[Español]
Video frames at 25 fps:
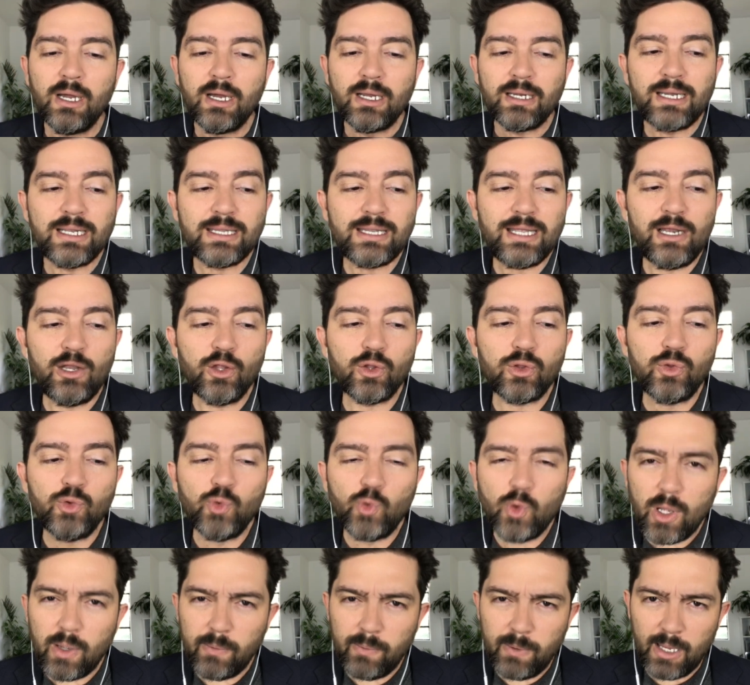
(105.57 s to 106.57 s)
desde los
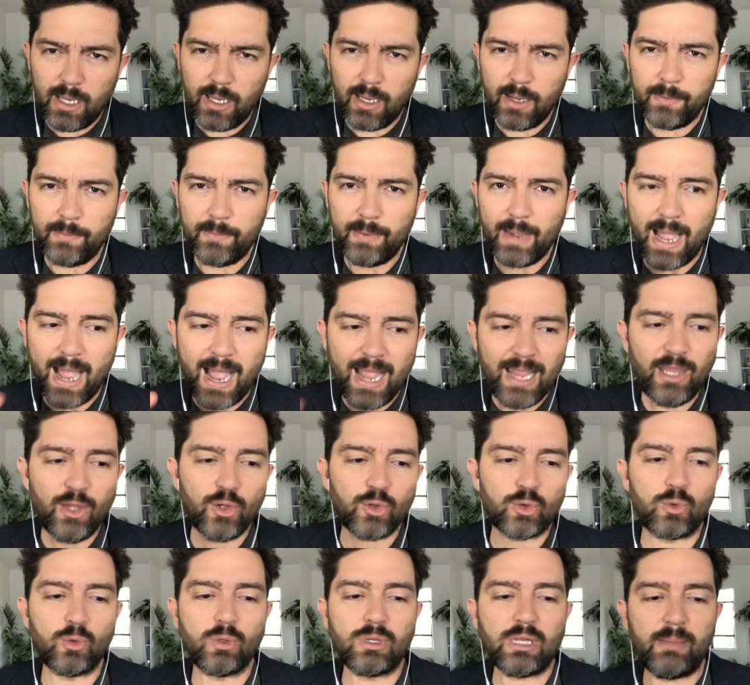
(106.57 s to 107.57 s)
nueve
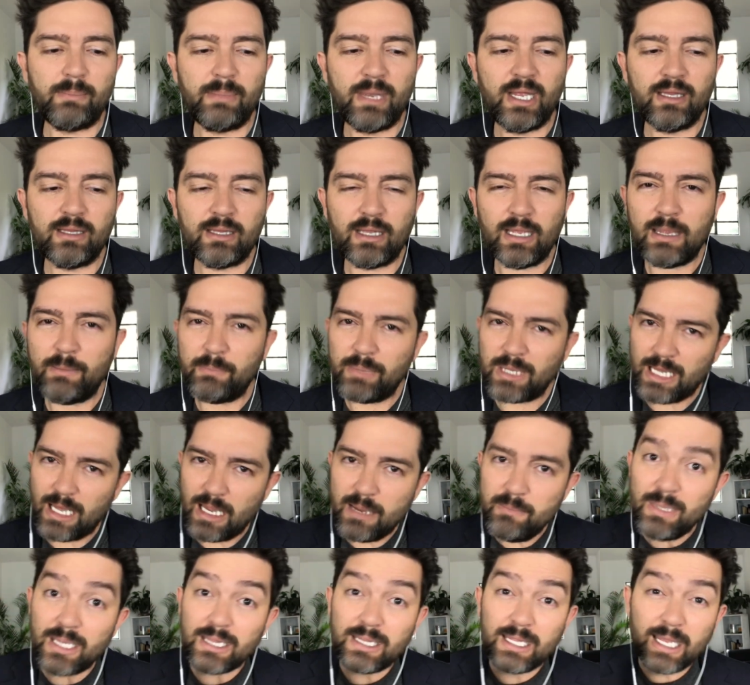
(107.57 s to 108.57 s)
años justamente y empezaba a
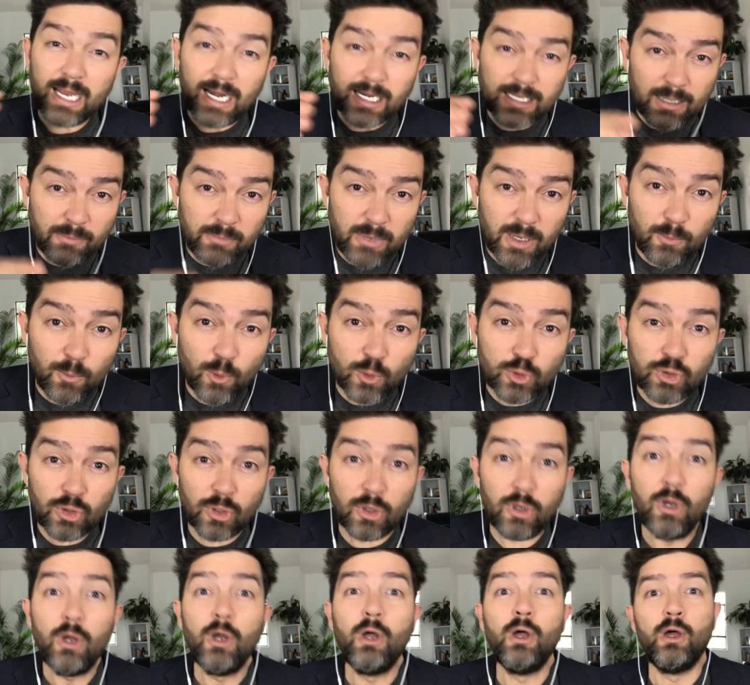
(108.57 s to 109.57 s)
investigar también
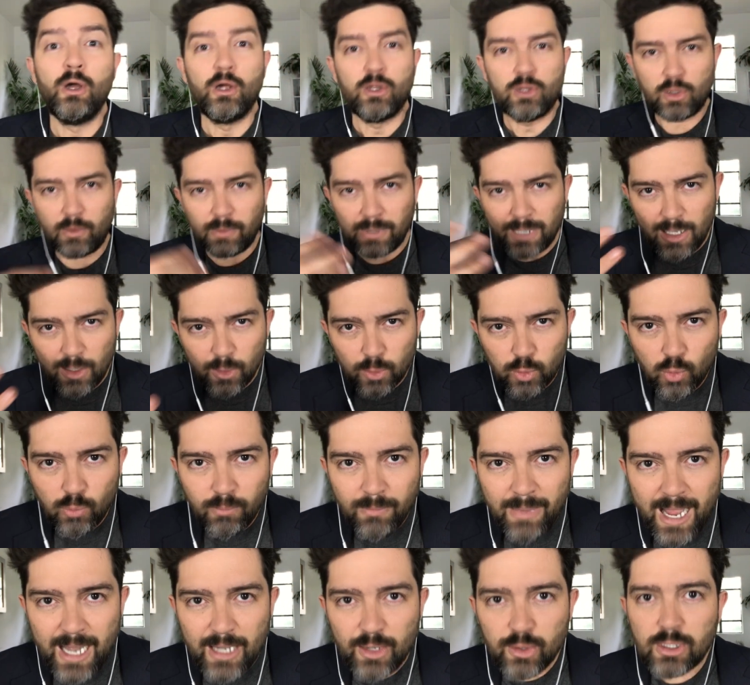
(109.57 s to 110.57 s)
mucho sobre los
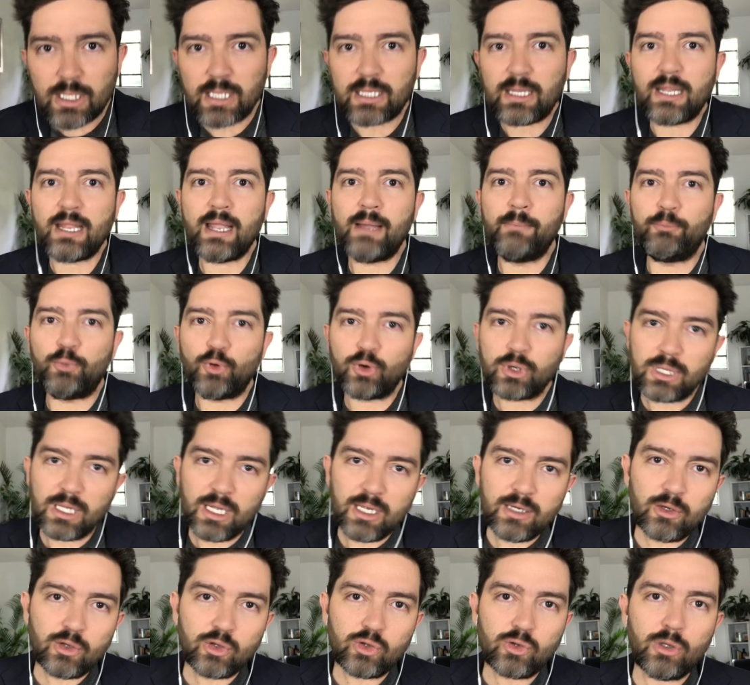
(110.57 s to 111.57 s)
humanos que tenían por
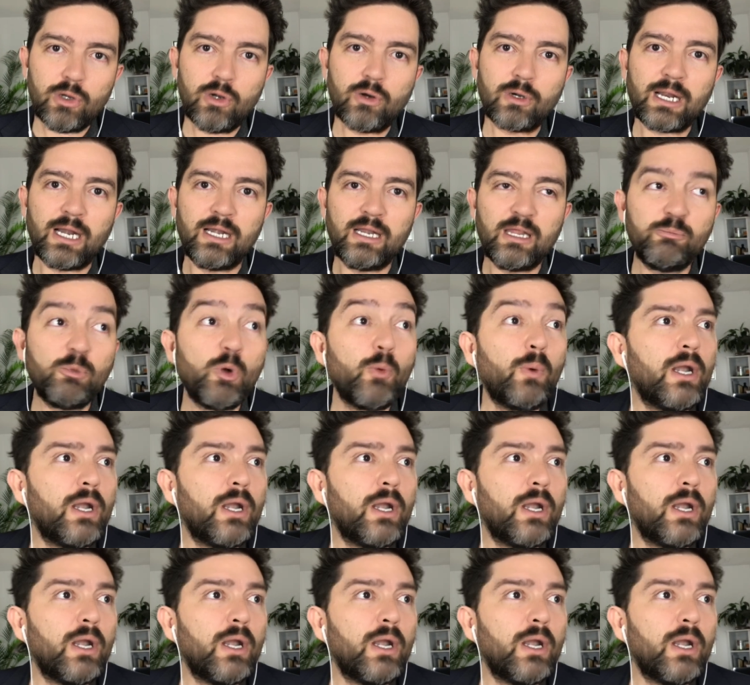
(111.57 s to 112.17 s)
dentro todo el organismo.